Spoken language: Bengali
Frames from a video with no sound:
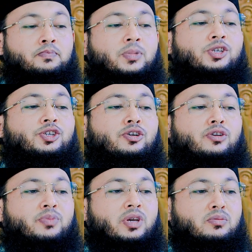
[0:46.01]
বিশ্ব
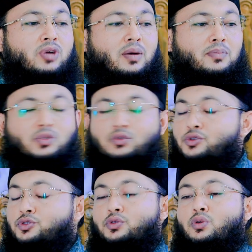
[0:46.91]
নবী মোহাম্মদ
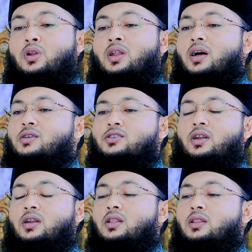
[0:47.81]
রসুল্লাহ
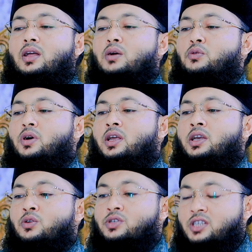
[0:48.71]
সাল্লাহ
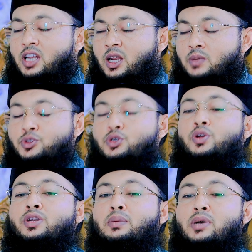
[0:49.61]
আলহি সাল্লাম
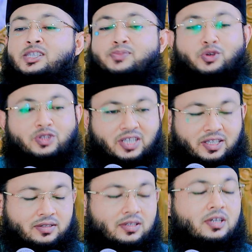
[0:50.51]
যখন নামাজ
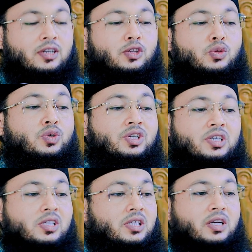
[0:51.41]
পড়তেন দুই
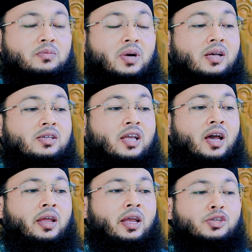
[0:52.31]
সেজদার
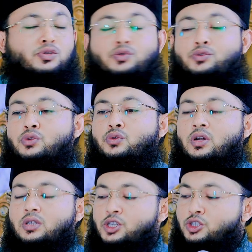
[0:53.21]
মাঝখানে এই ছোট্ট
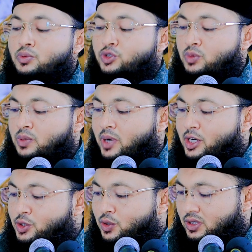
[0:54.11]
দোয়াটি সবসময়
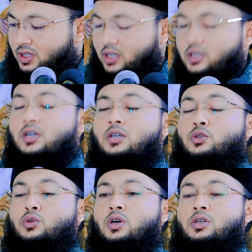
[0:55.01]
পাঠ করতেন
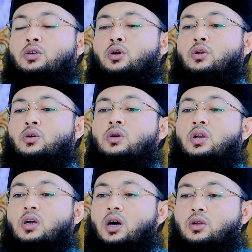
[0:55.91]
দোয়াটি হলো
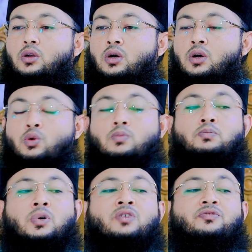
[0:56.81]

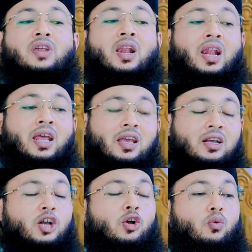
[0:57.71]
আল্লাহুম্মা ফিরলি
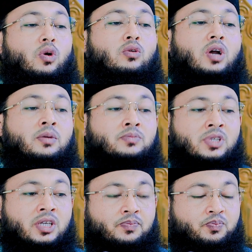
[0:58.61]

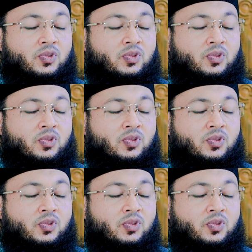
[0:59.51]
ওয়ারহামনি